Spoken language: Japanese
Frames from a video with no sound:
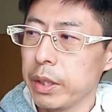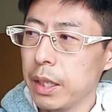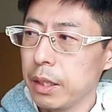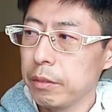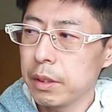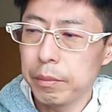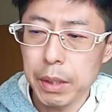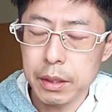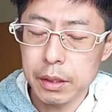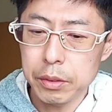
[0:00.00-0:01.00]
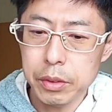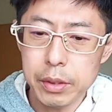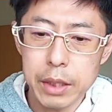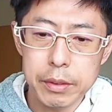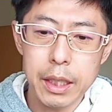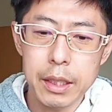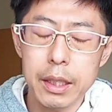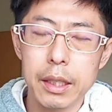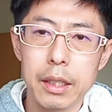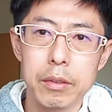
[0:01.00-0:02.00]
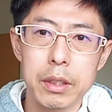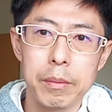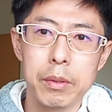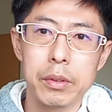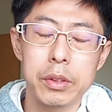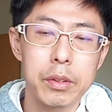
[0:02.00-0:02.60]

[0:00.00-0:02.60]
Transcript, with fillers: で、まあ、その瞬間打たれなかったとしても、